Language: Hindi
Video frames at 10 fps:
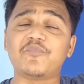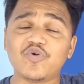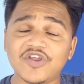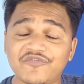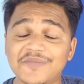
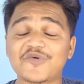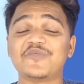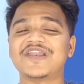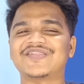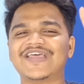पूरी फिल्म
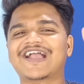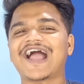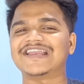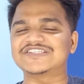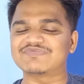को मैंने
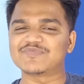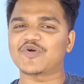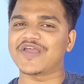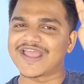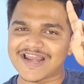देखा है इस फिल्म
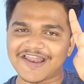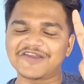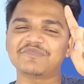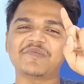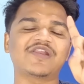को एक
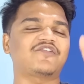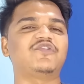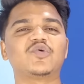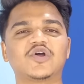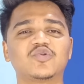लाइन में मैं
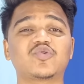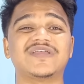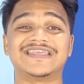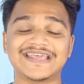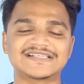रिव्यू करूं
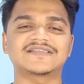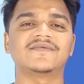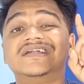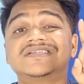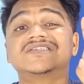तो यस
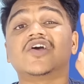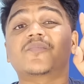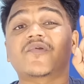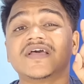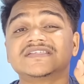इट्स
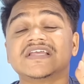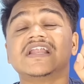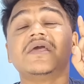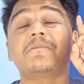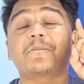
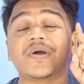सरप्राइजिंगली